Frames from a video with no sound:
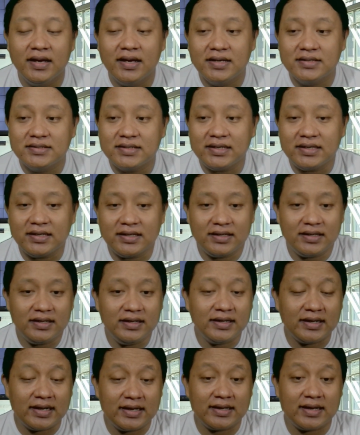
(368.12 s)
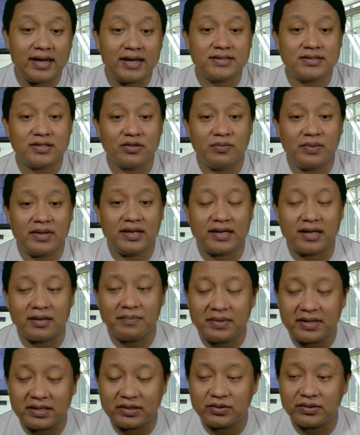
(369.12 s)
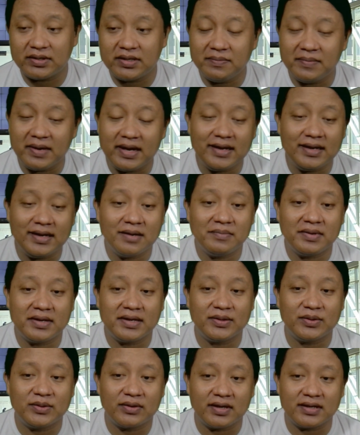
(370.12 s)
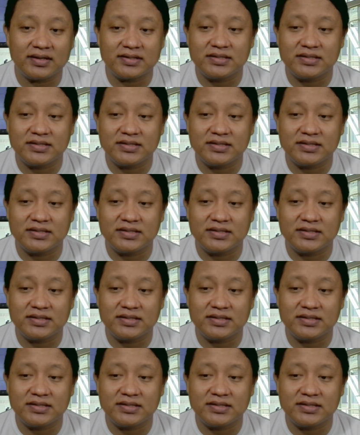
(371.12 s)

Jadi ini kan kacau mereka begitu gimana begitu kan.